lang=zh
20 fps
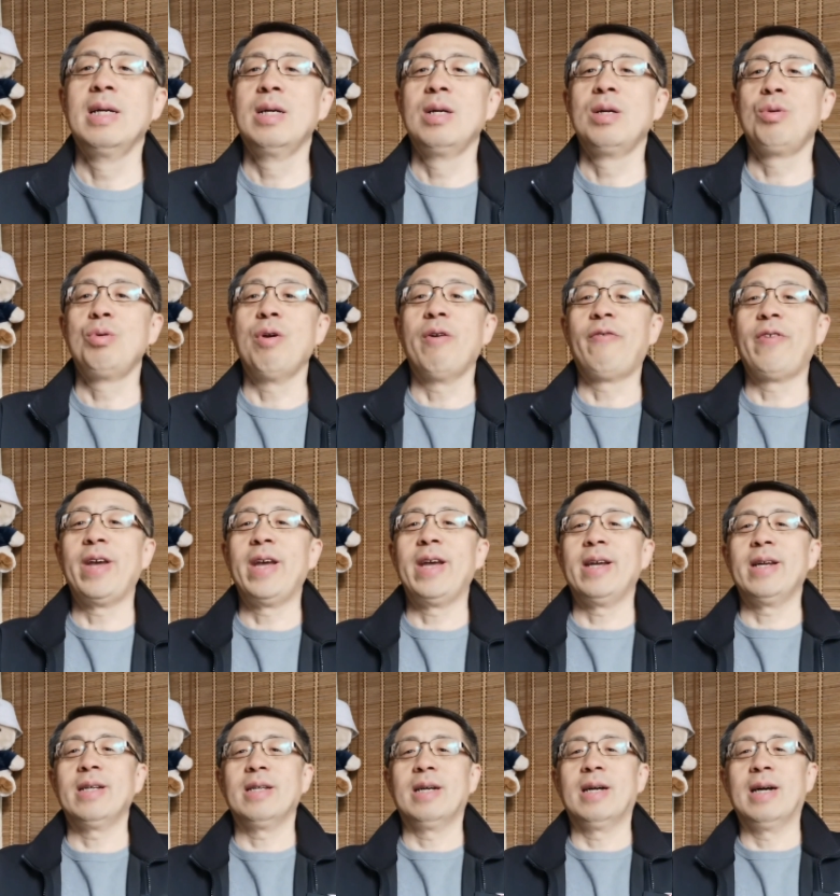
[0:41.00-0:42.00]
岳飞
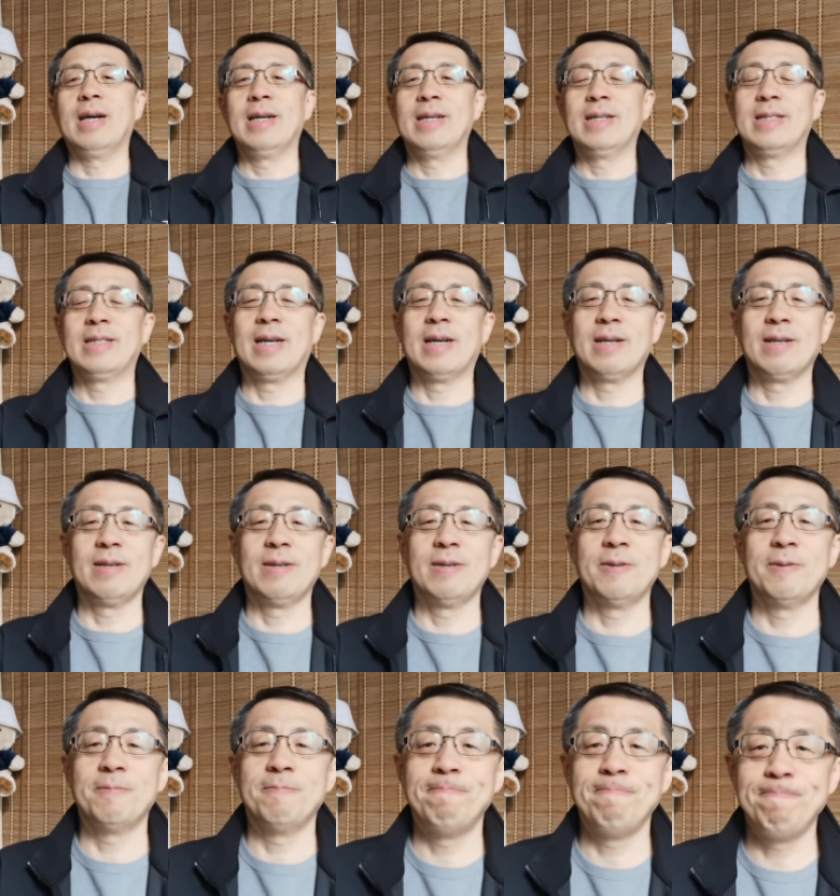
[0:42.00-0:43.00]
啊，然
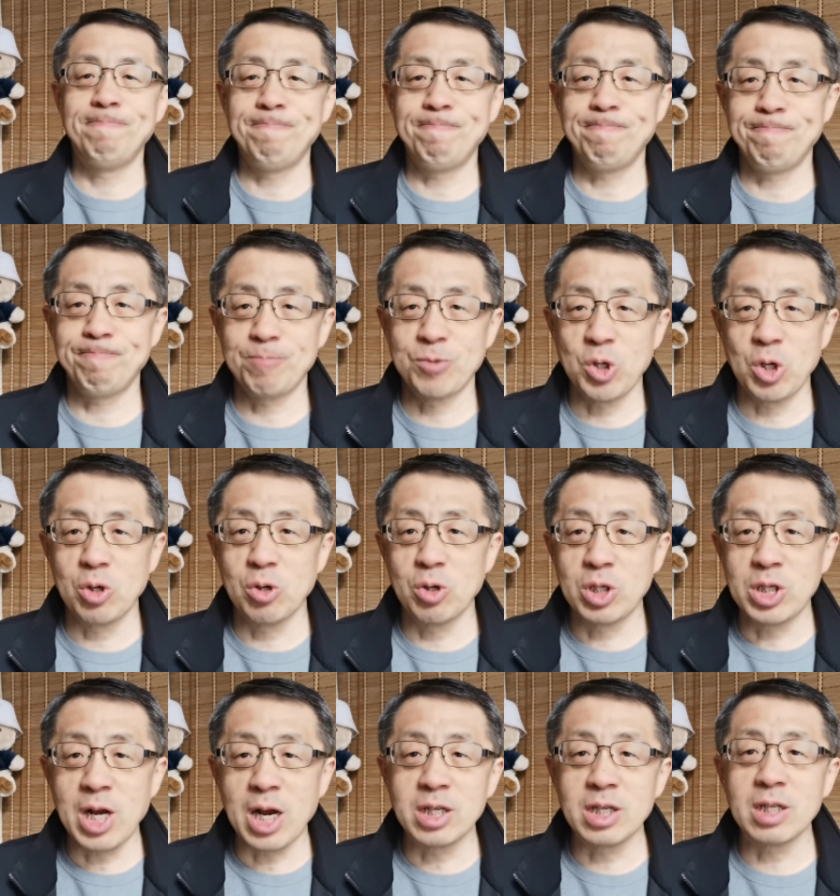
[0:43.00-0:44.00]
后最后
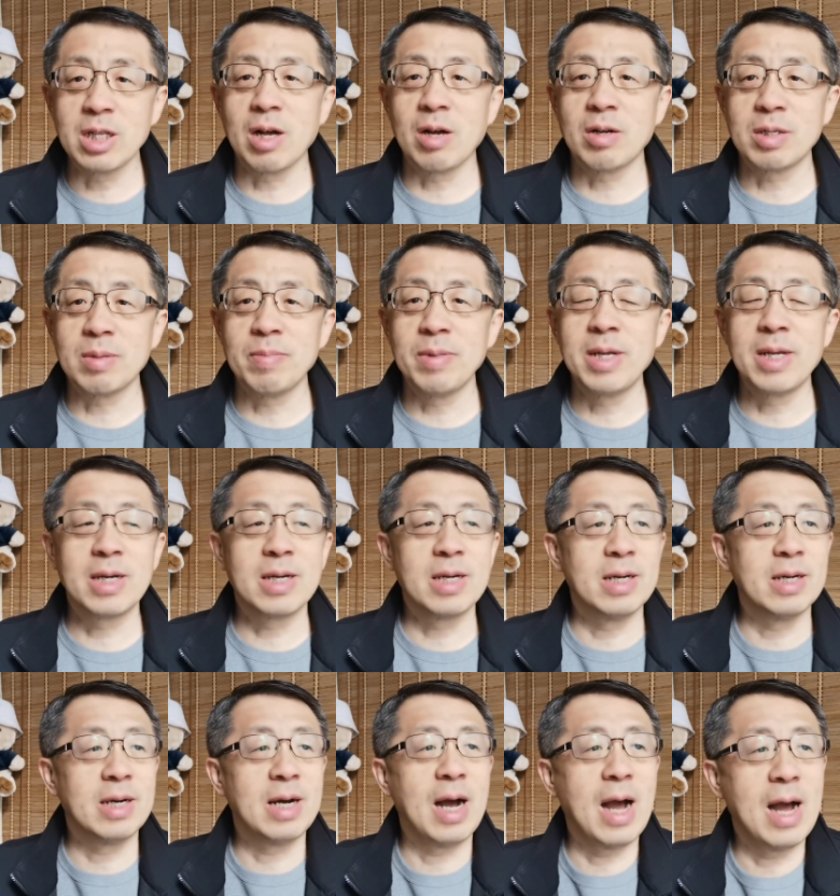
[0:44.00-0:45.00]
上升到这么一
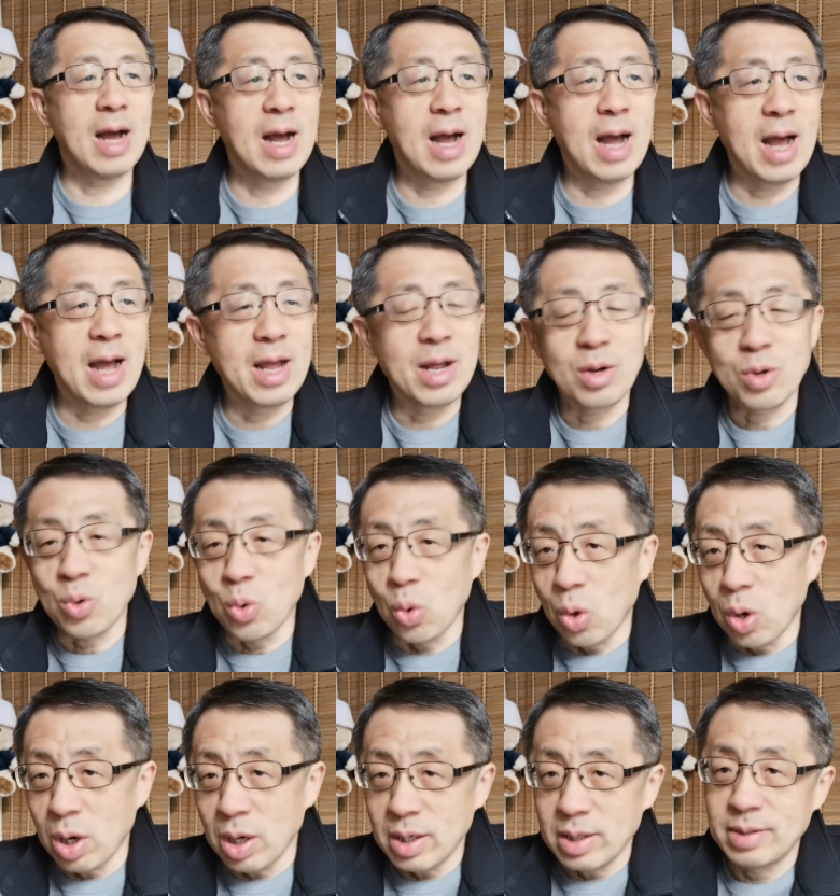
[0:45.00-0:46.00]
个爱
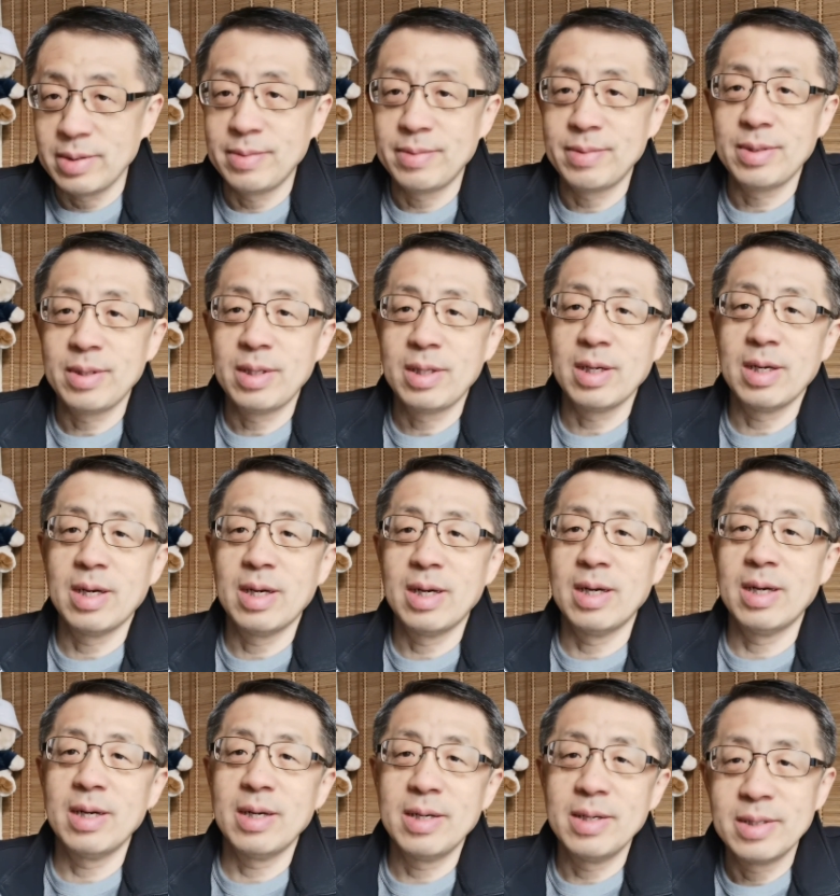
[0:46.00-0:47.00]
国的
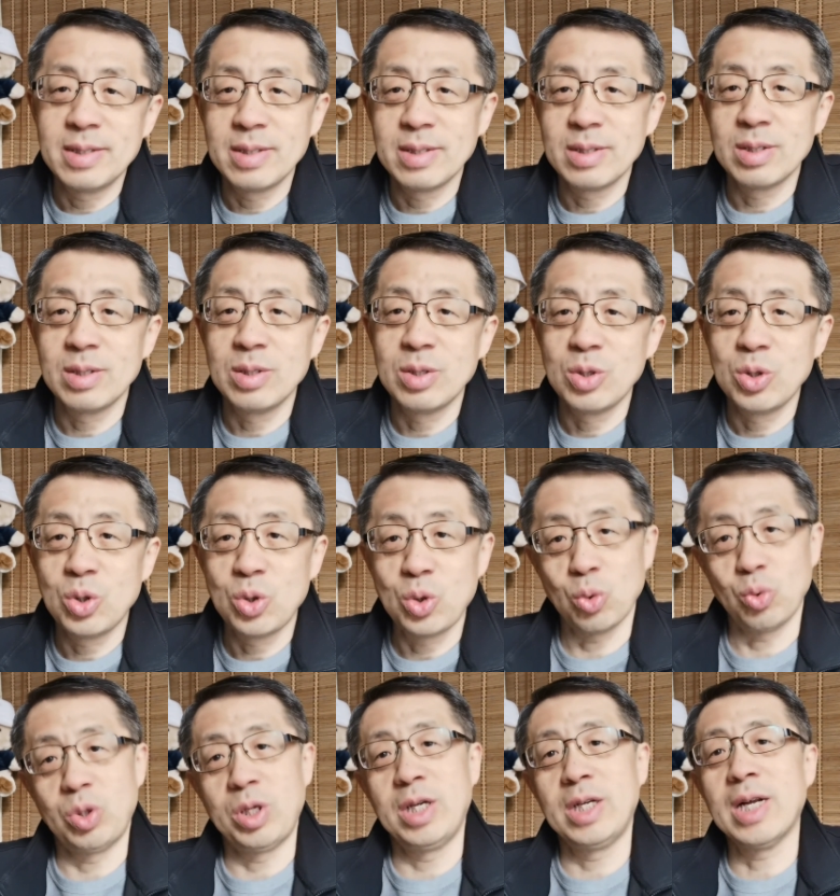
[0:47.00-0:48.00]
主
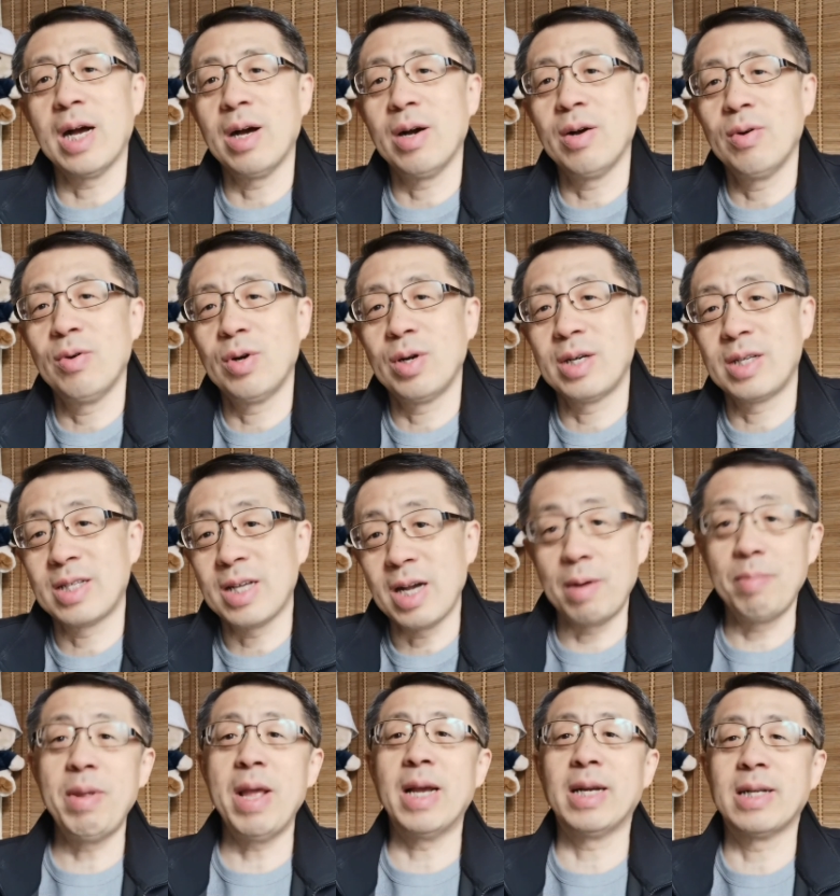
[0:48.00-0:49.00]
题上或者层
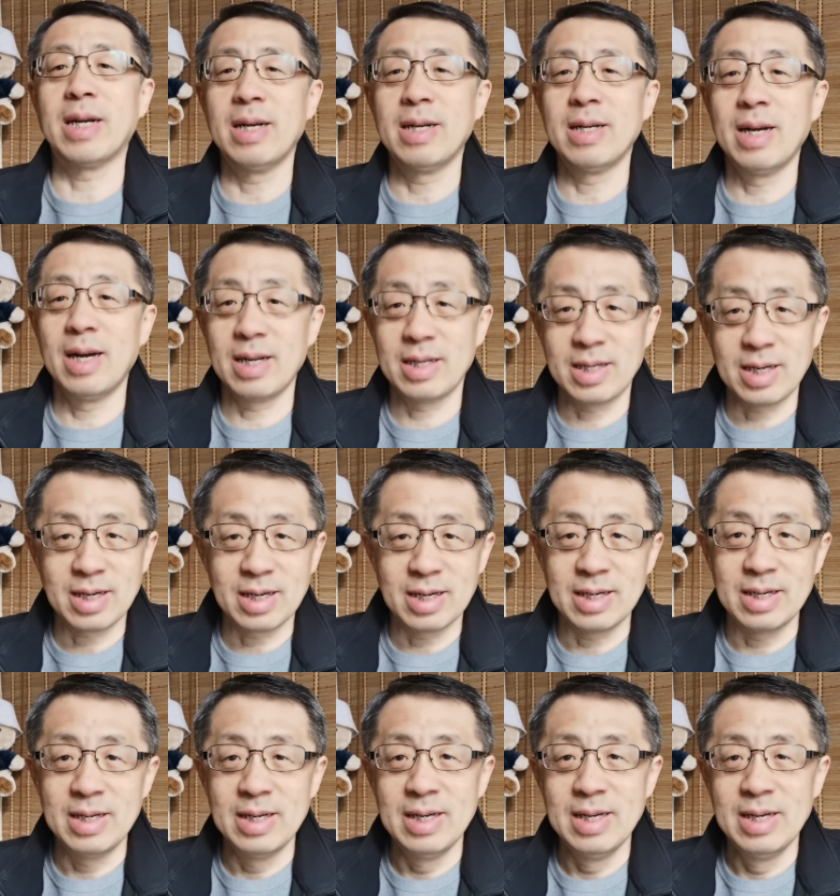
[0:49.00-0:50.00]
面上啊，这个
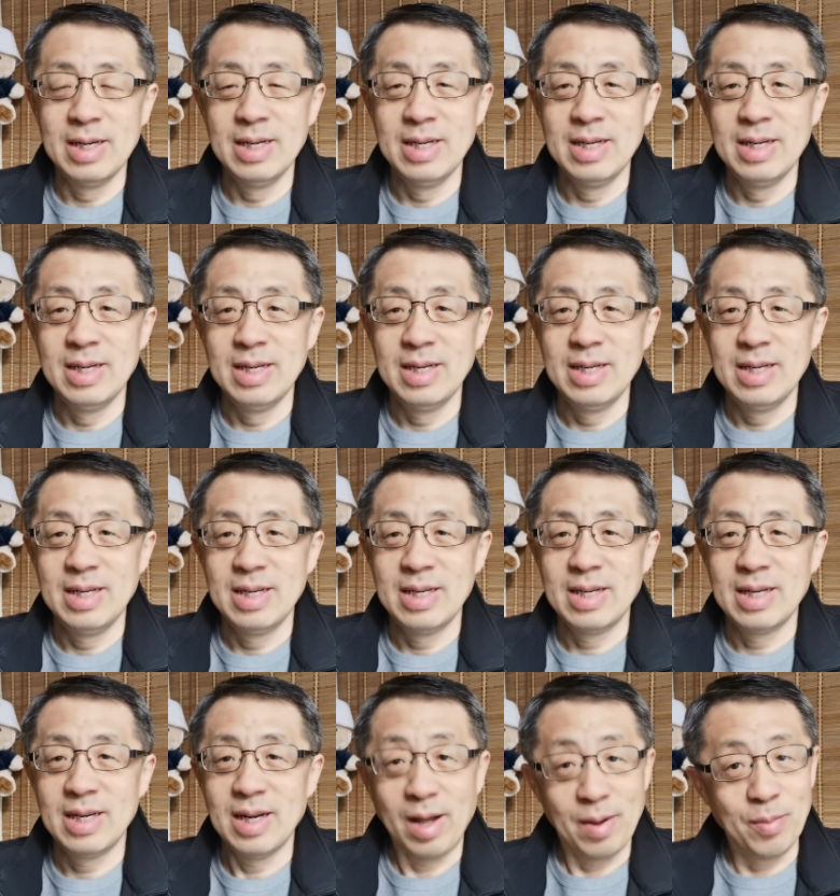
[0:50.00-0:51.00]

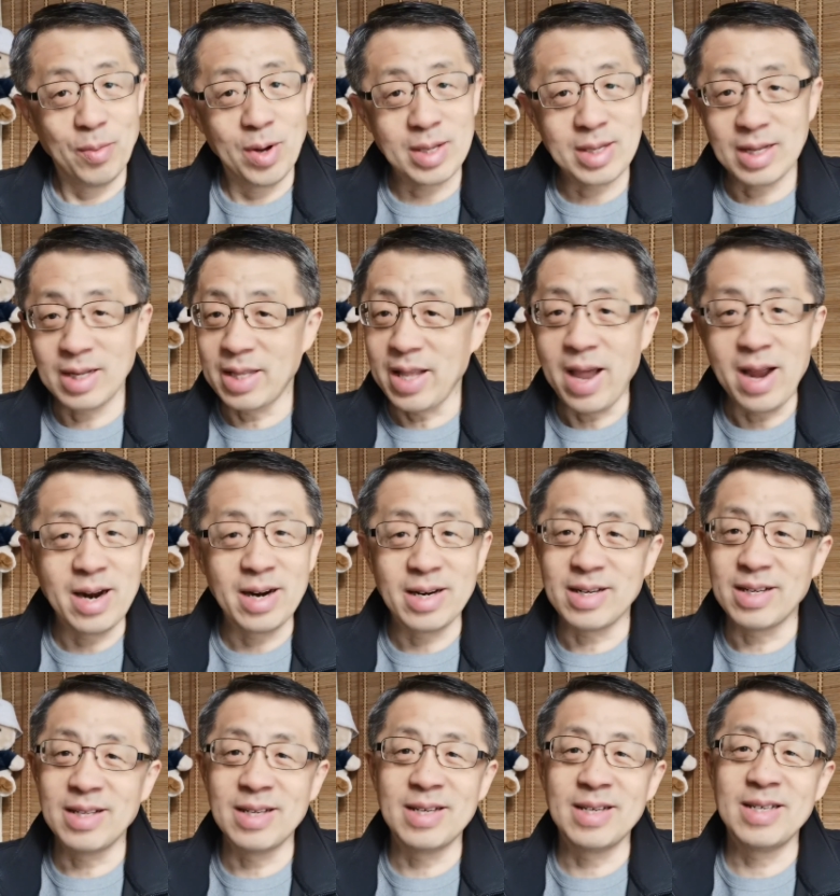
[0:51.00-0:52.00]
老模子的电影
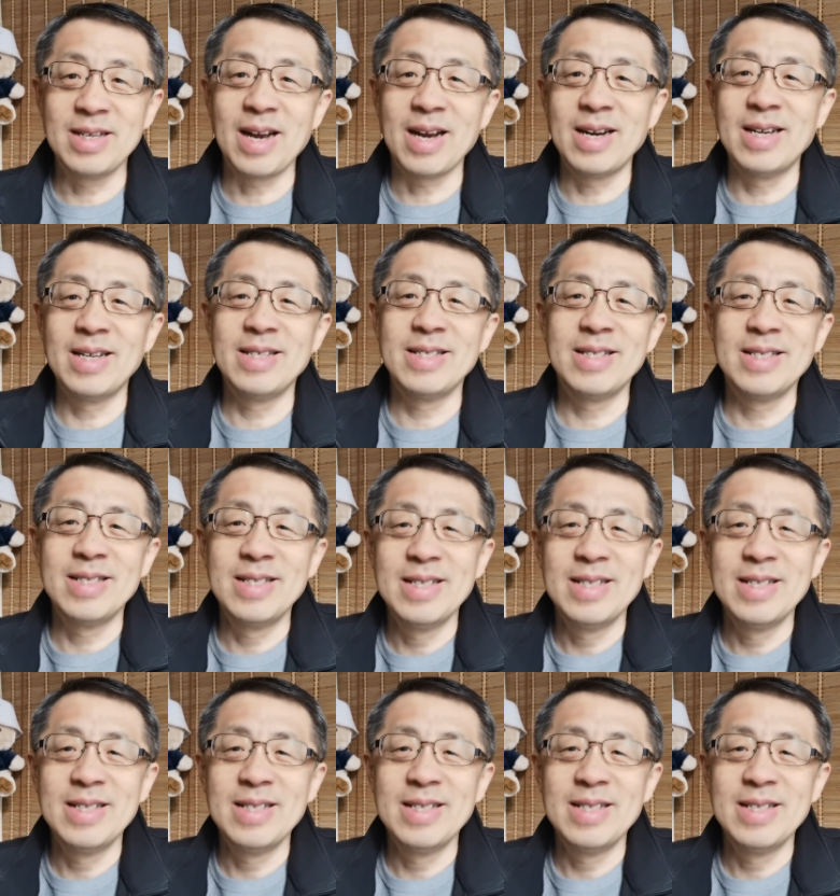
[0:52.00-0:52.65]
真的让人。